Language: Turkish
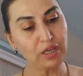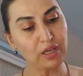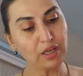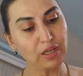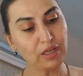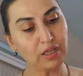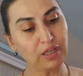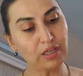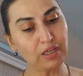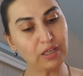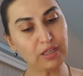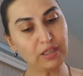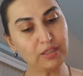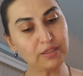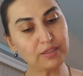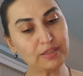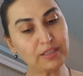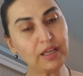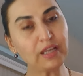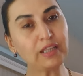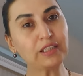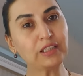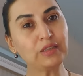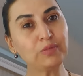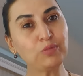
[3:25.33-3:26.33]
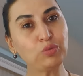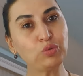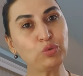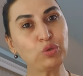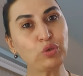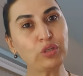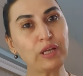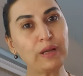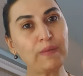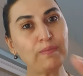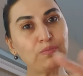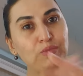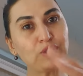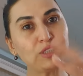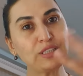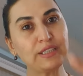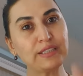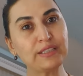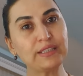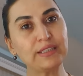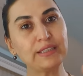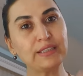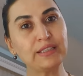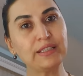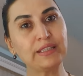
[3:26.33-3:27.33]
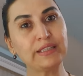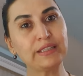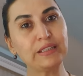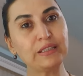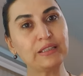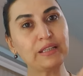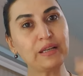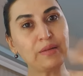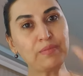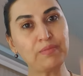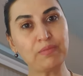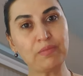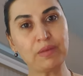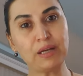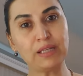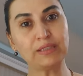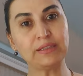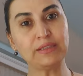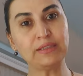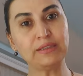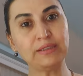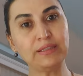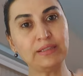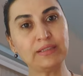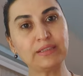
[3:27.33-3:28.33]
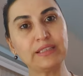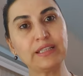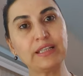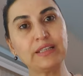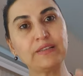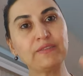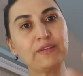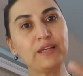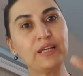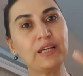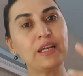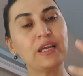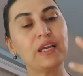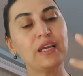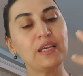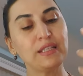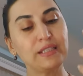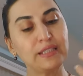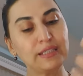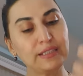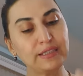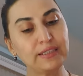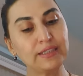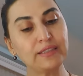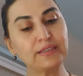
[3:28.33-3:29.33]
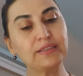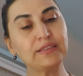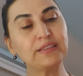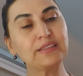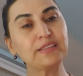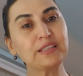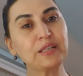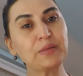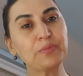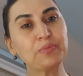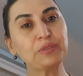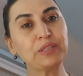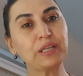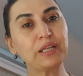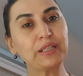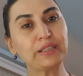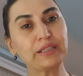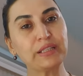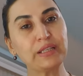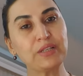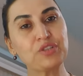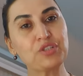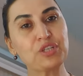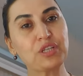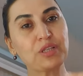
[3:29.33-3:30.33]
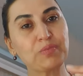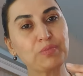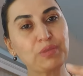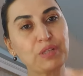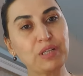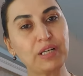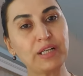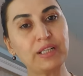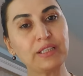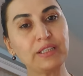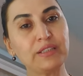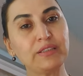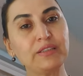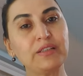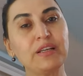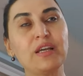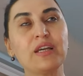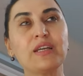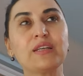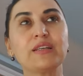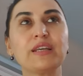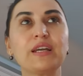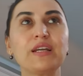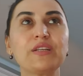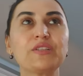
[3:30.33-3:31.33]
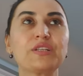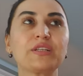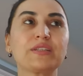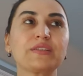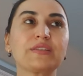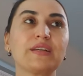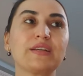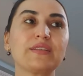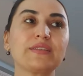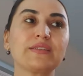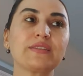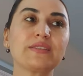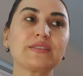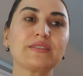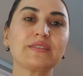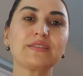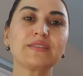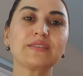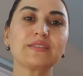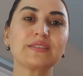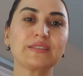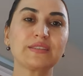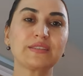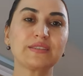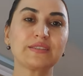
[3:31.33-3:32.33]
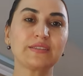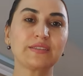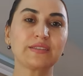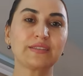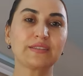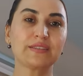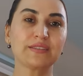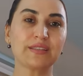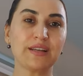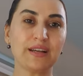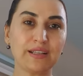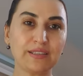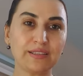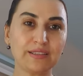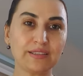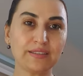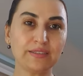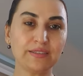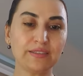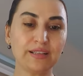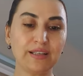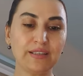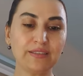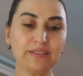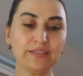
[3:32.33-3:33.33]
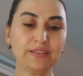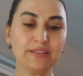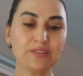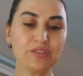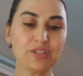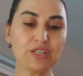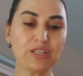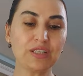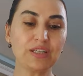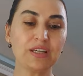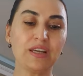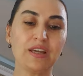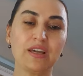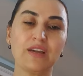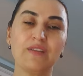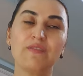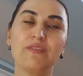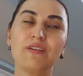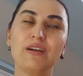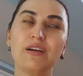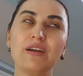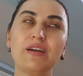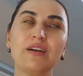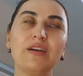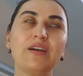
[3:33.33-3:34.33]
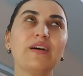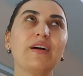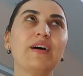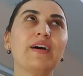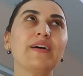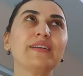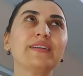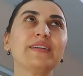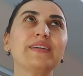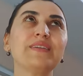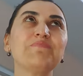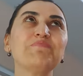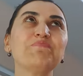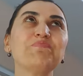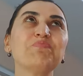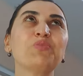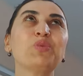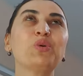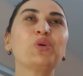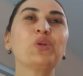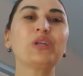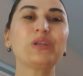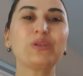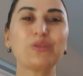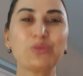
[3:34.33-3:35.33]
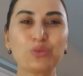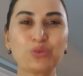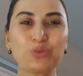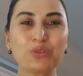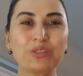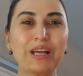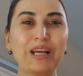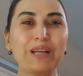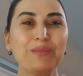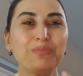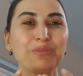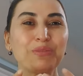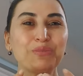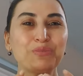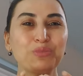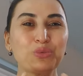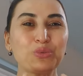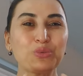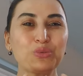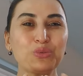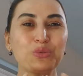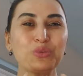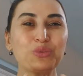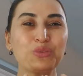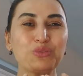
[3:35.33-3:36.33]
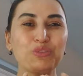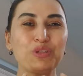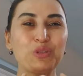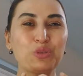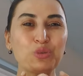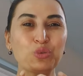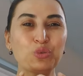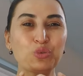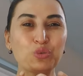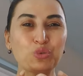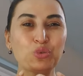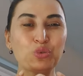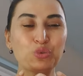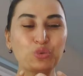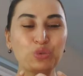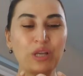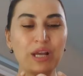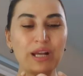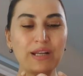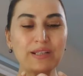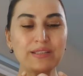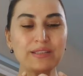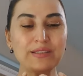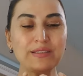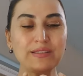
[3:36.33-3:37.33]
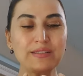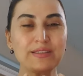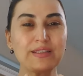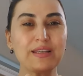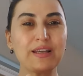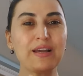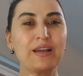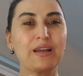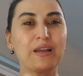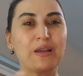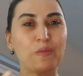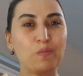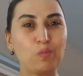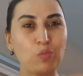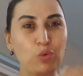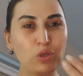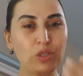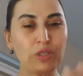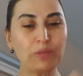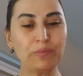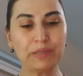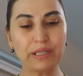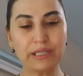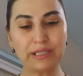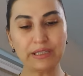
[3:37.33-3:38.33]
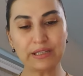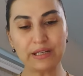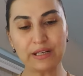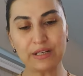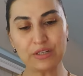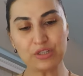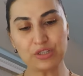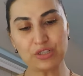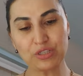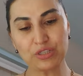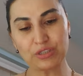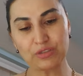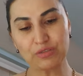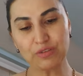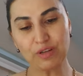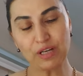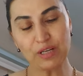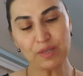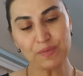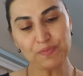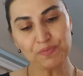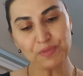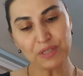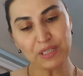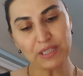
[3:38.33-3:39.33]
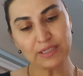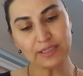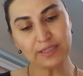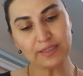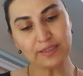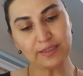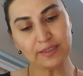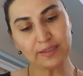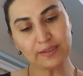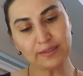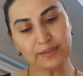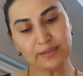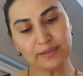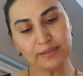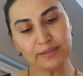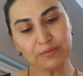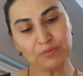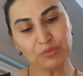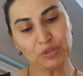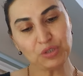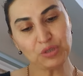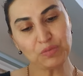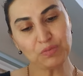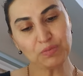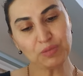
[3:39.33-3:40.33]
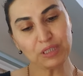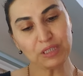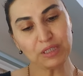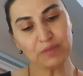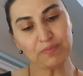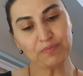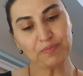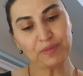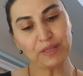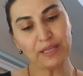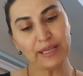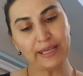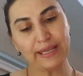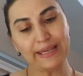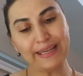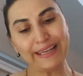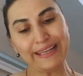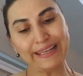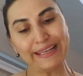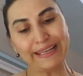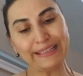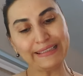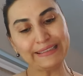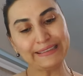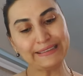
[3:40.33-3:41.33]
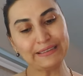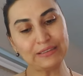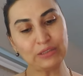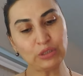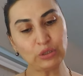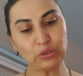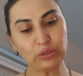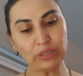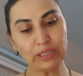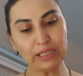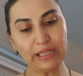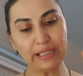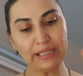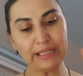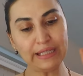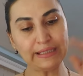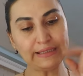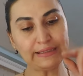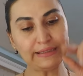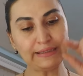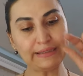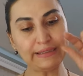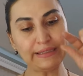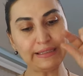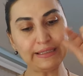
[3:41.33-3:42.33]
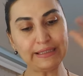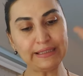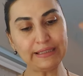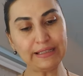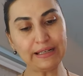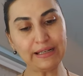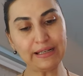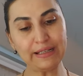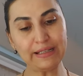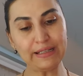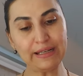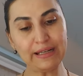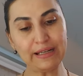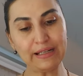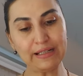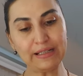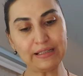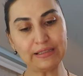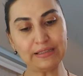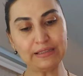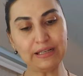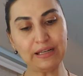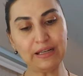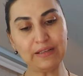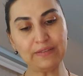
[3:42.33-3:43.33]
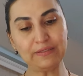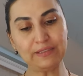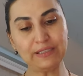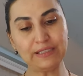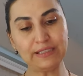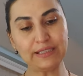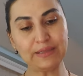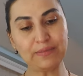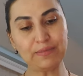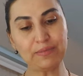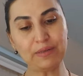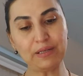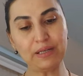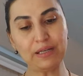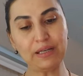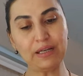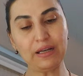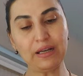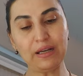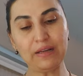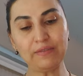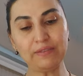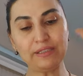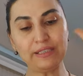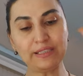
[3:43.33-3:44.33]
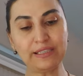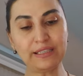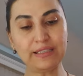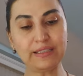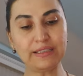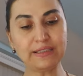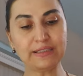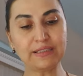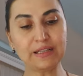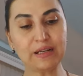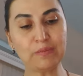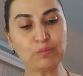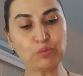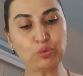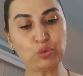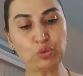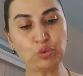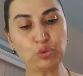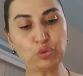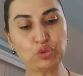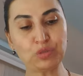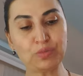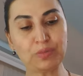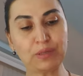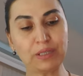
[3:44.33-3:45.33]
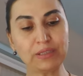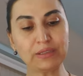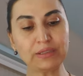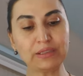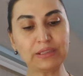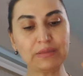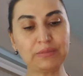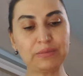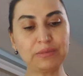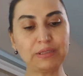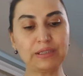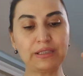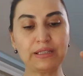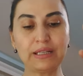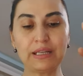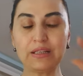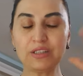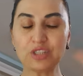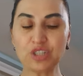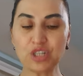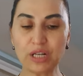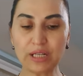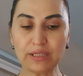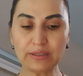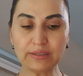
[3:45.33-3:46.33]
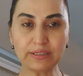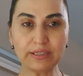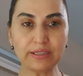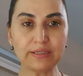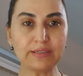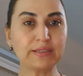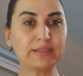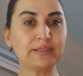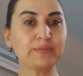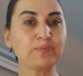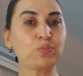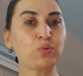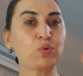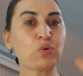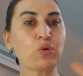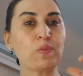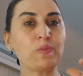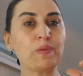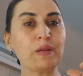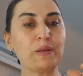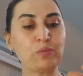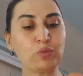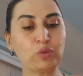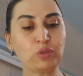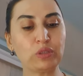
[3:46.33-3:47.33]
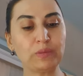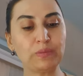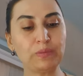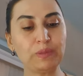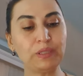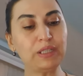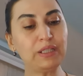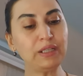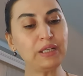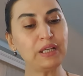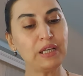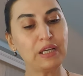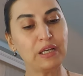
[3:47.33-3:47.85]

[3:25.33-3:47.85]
Ee, sanki bu dönem sizinle ilgili maddi destek ve istediğiniz kapıdan gelecek bir hayır. Gerçekten sizin sıkıntınız aydınlığa itecek ve hani böyle güzel bir mutluluk ve huzur duyarsınız ya böyle bir enerjiniz var. Size de demişim ki elektro, elektrikle alakalı avize, e, avizeniz, ampulünüz patlayabilir, şalteriniz problem olabilir.